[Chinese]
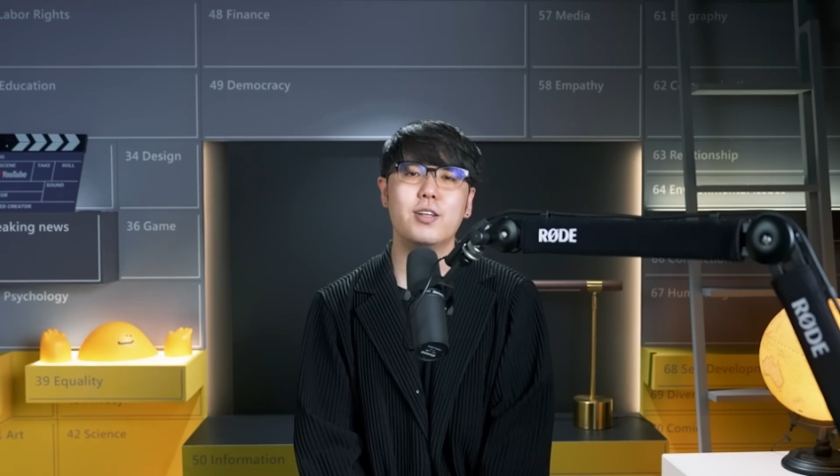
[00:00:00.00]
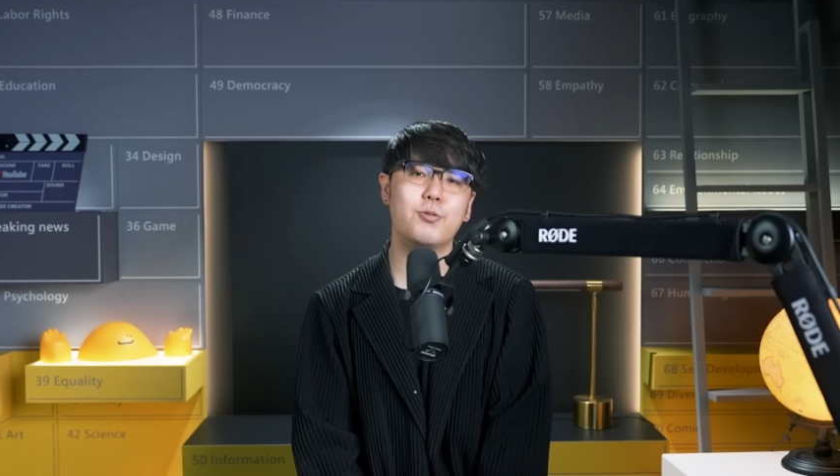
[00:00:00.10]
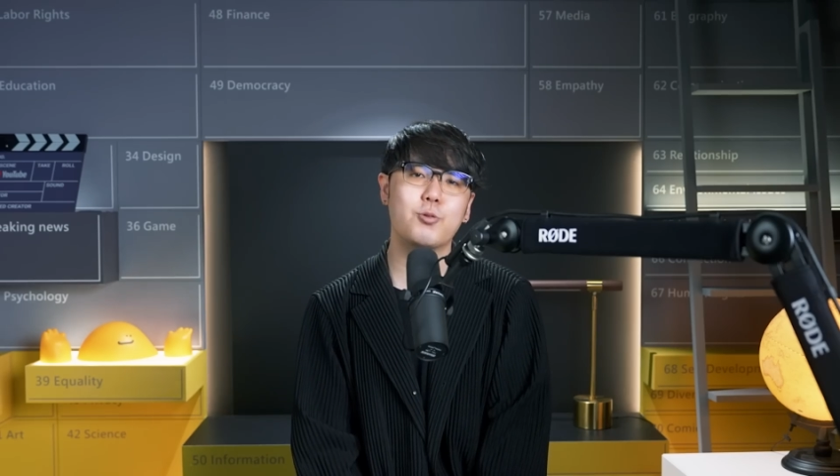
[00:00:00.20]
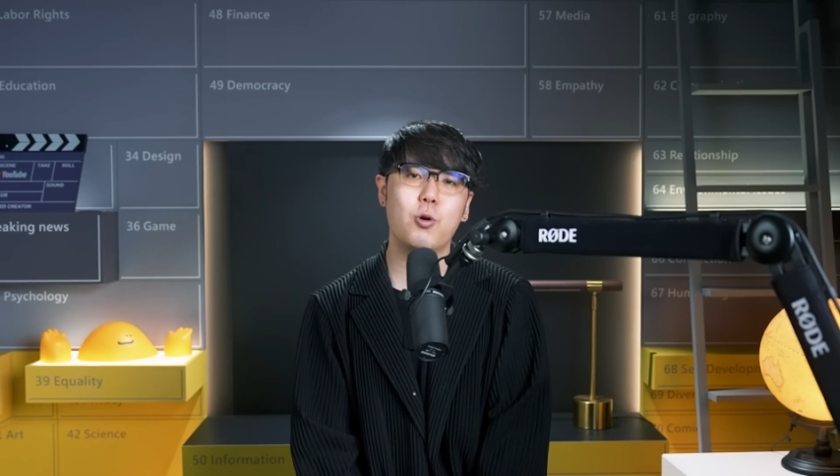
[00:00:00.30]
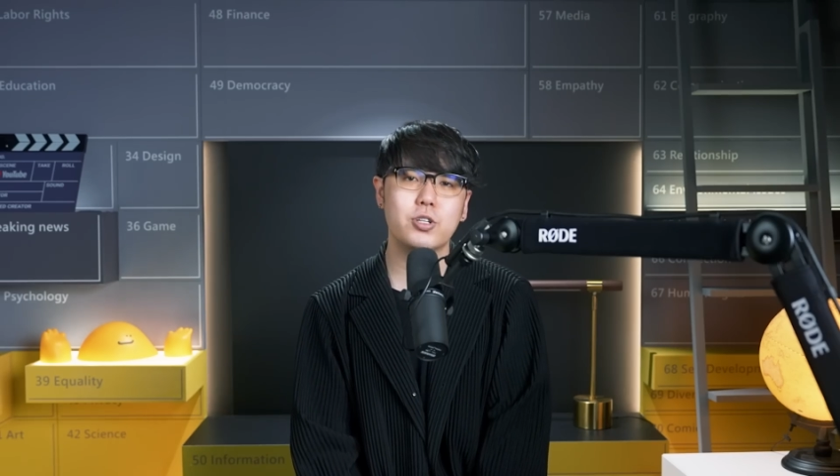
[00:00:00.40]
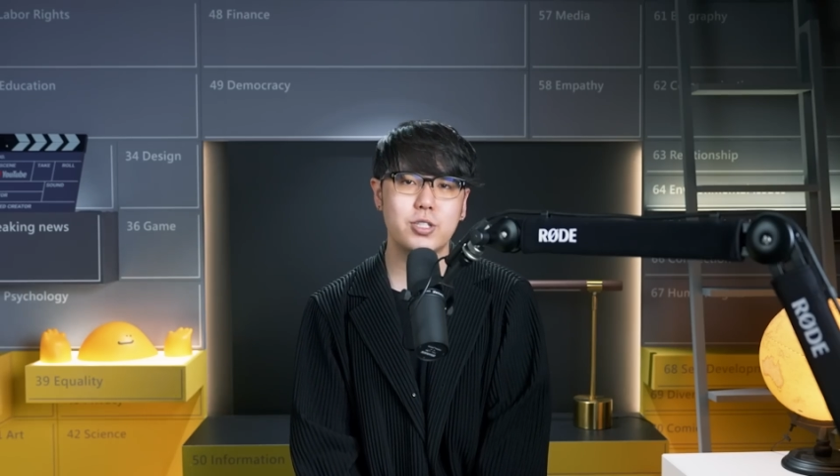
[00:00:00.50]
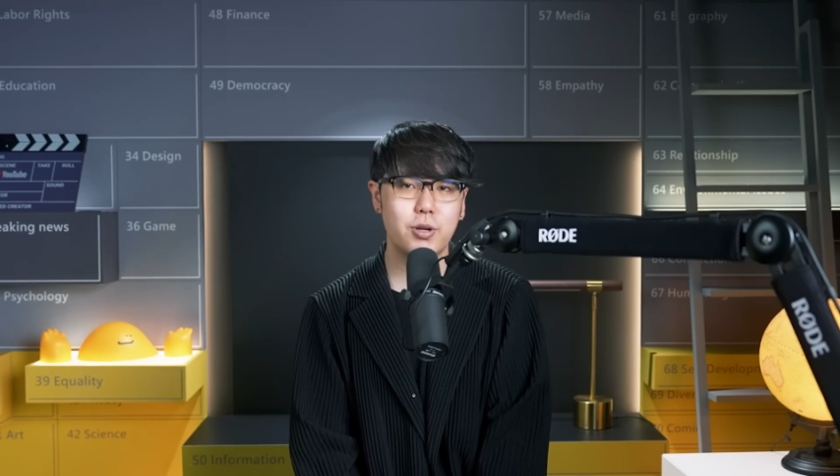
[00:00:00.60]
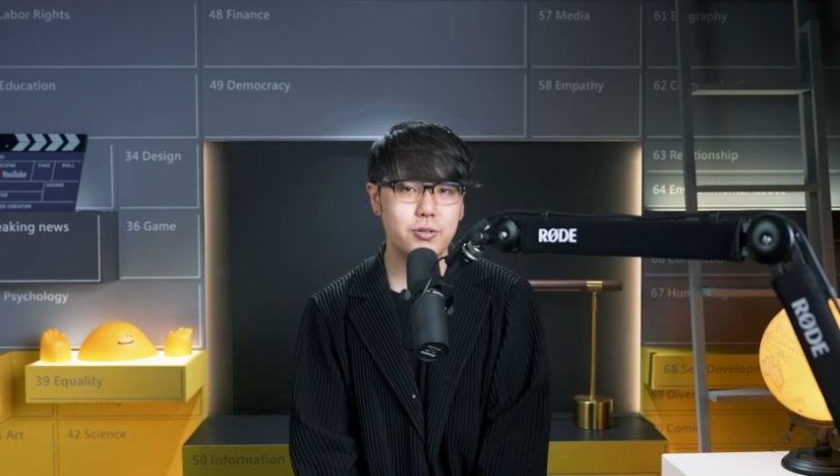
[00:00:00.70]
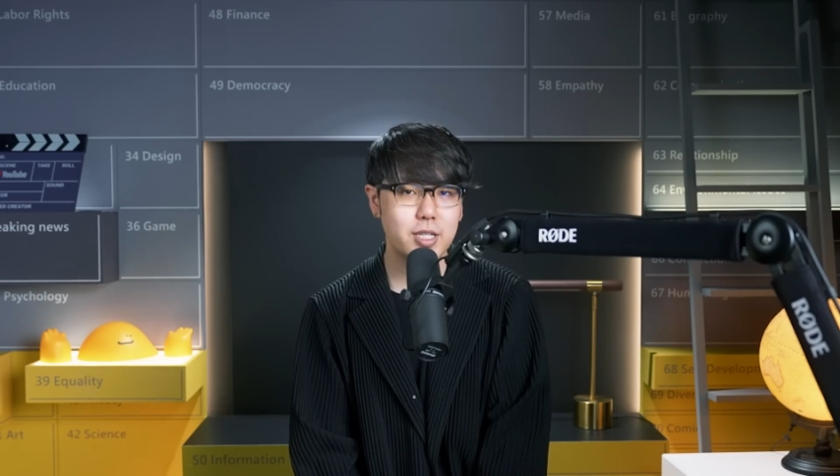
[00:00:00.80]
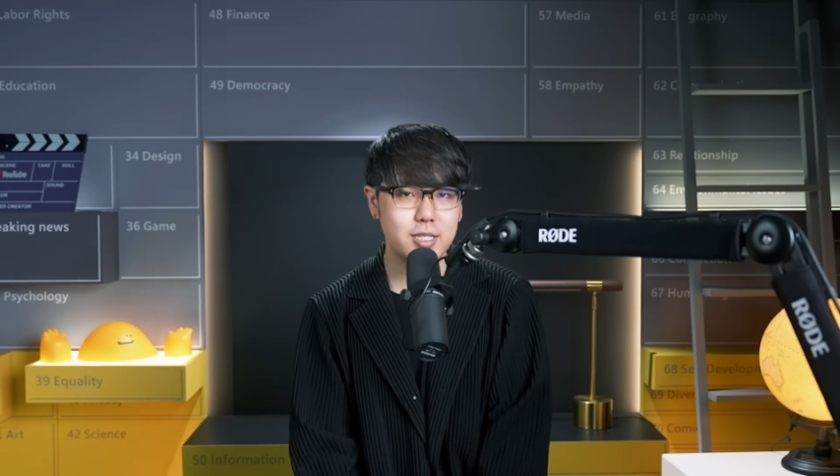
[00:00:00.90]
那如果是
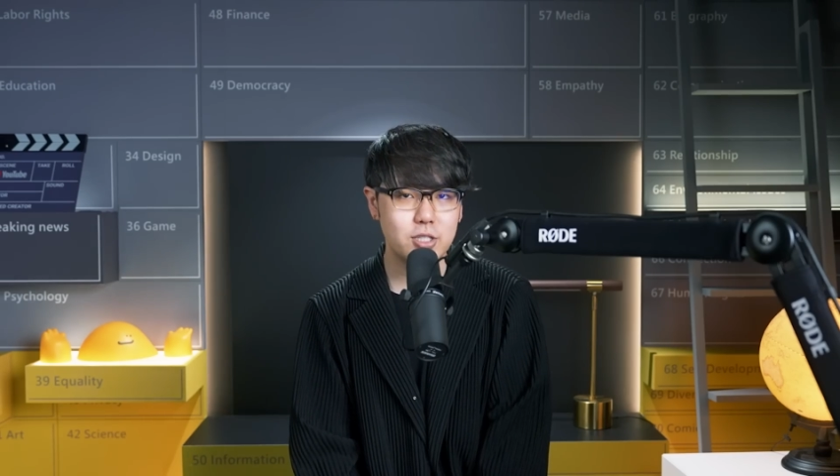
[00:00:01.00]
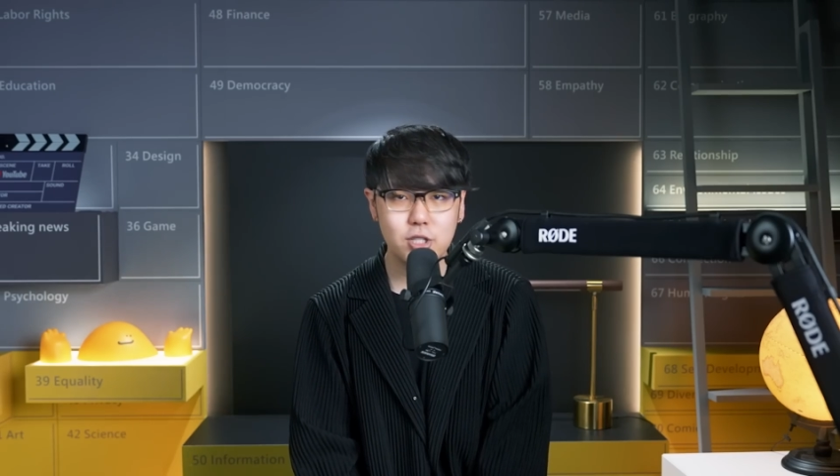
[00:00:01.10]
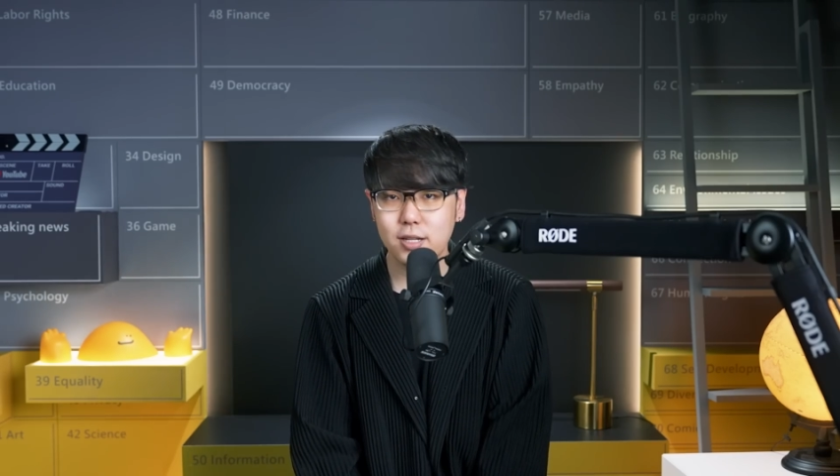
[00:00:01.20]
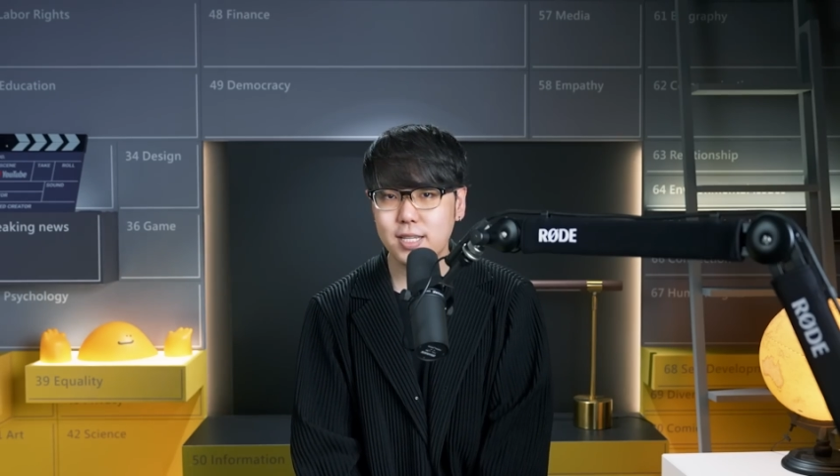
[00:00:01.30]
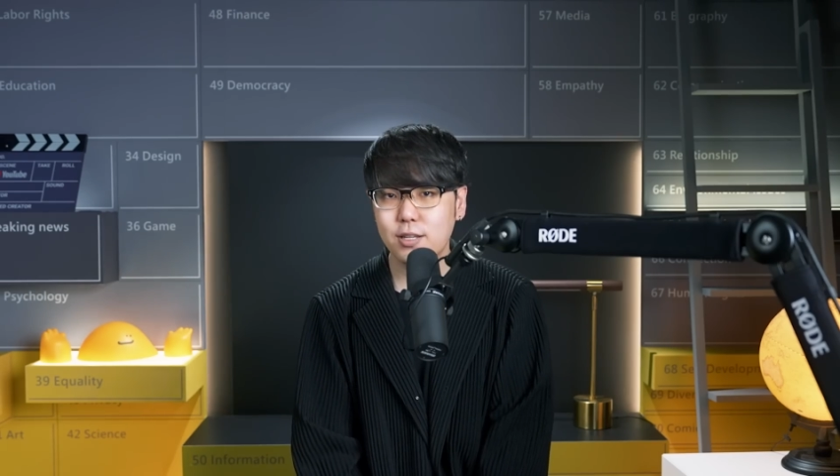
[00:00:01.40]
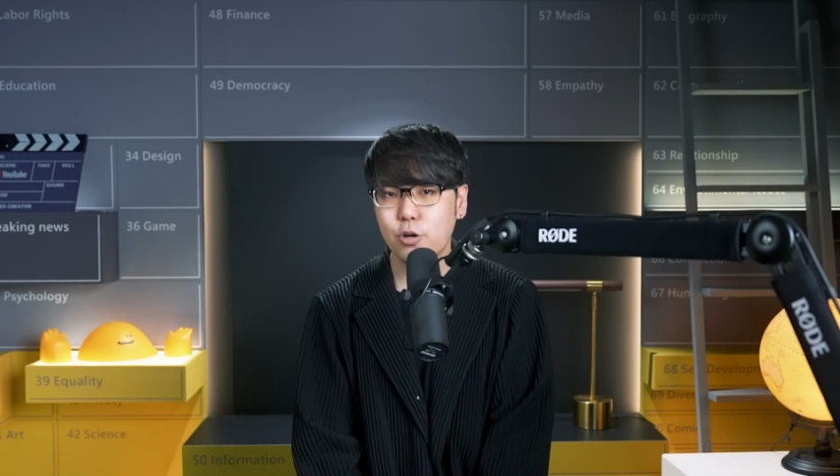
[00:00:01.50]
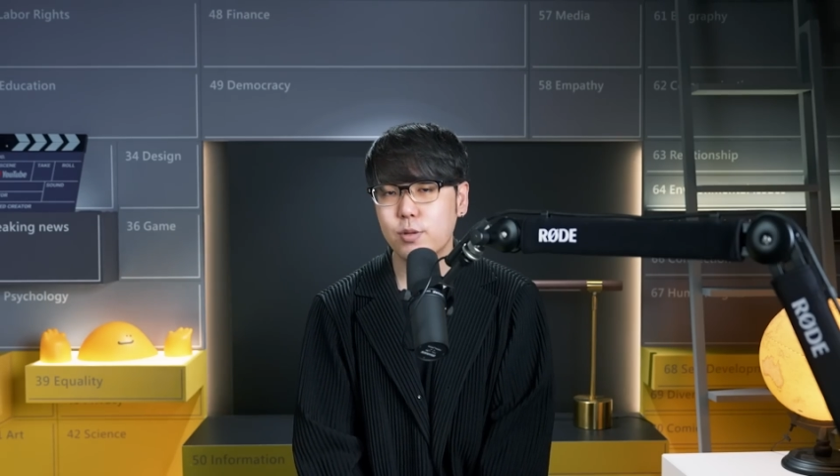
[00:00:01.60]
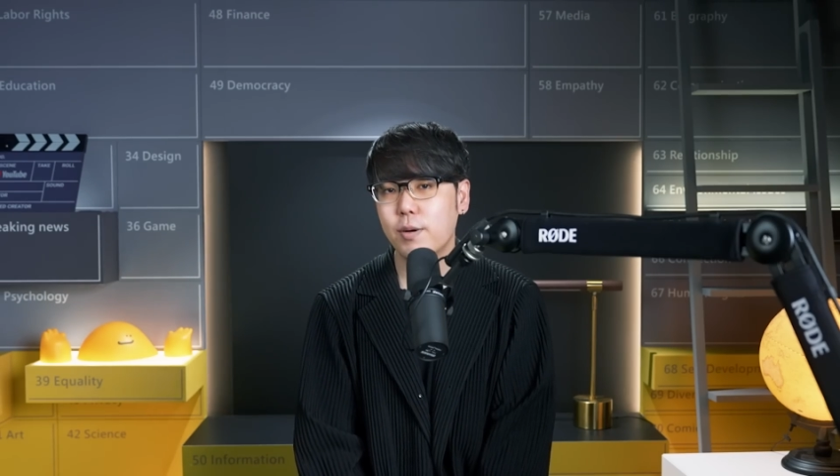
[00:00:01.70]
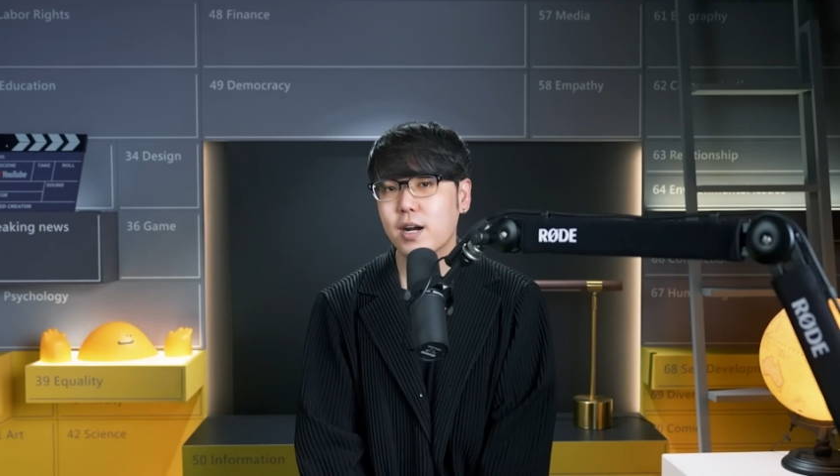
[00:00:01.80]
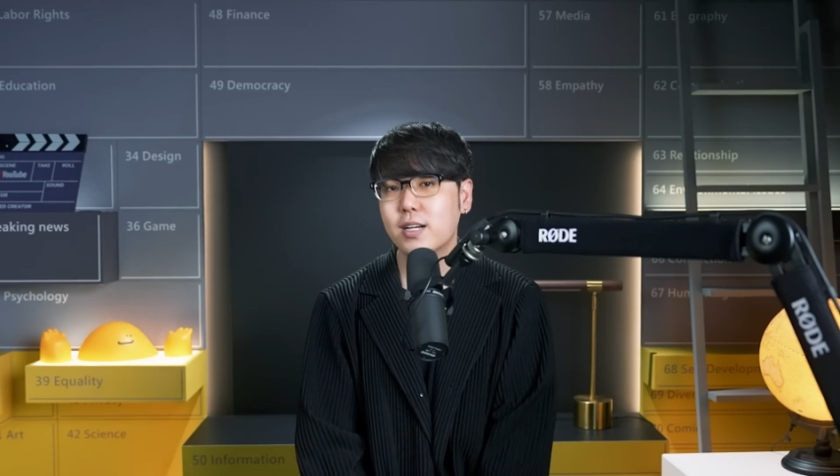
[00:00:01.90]
对于这集吃早餐对我
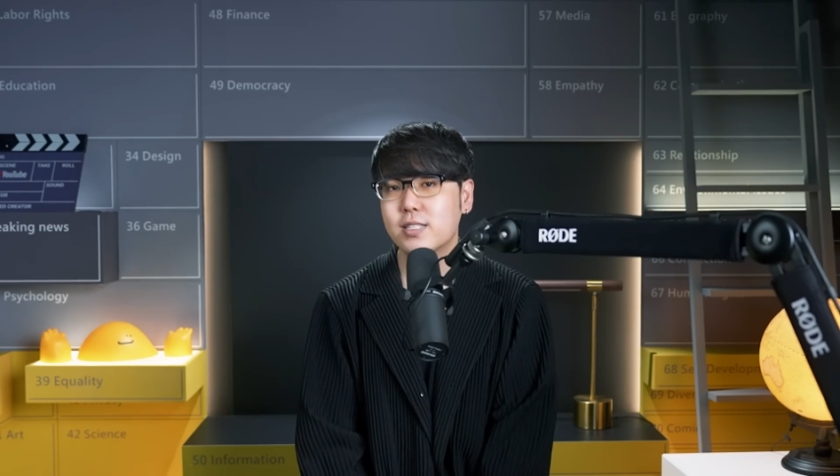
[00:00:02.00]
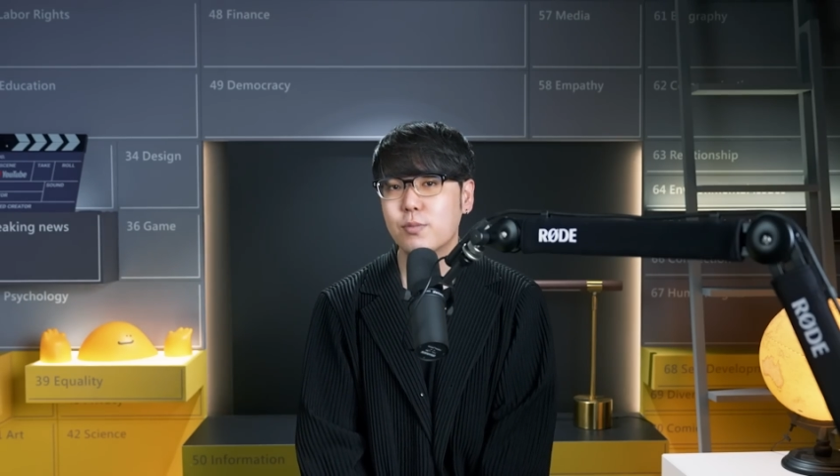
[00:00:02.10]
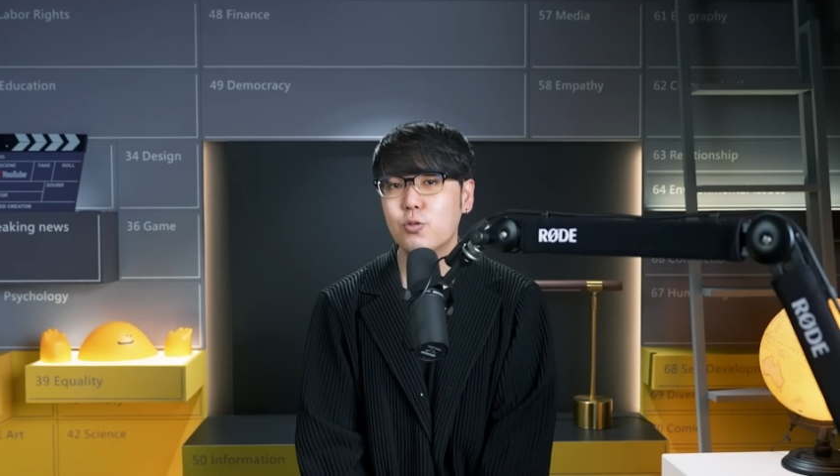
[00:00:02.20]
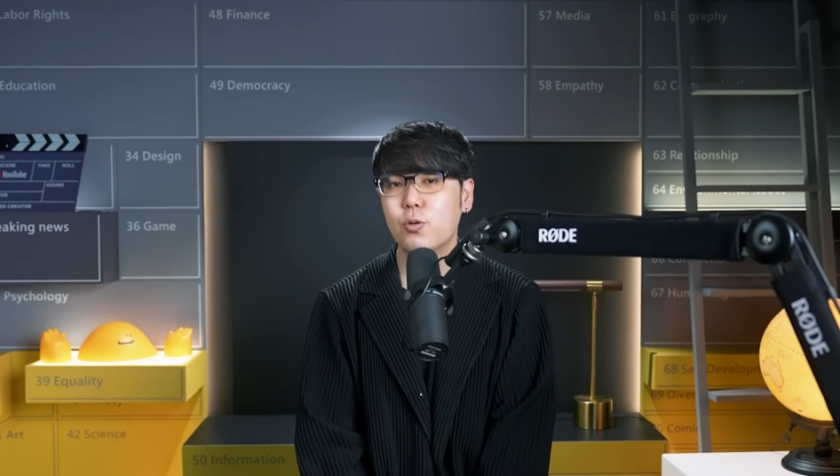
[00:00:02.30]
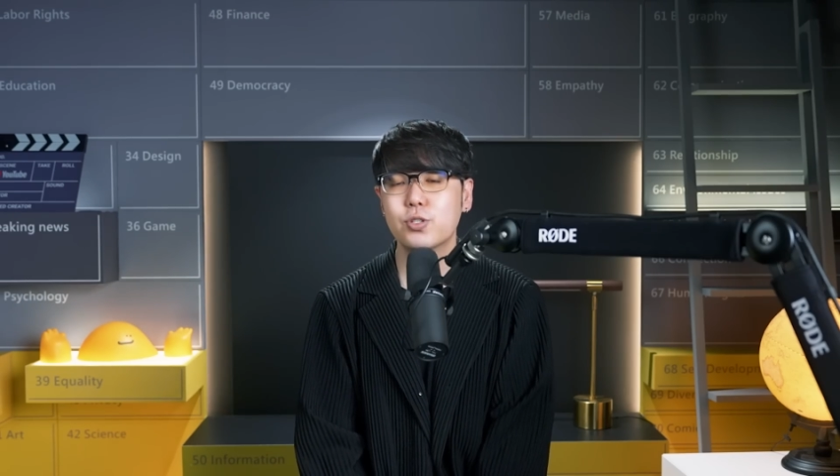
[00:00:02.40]
们的 podcast 节目，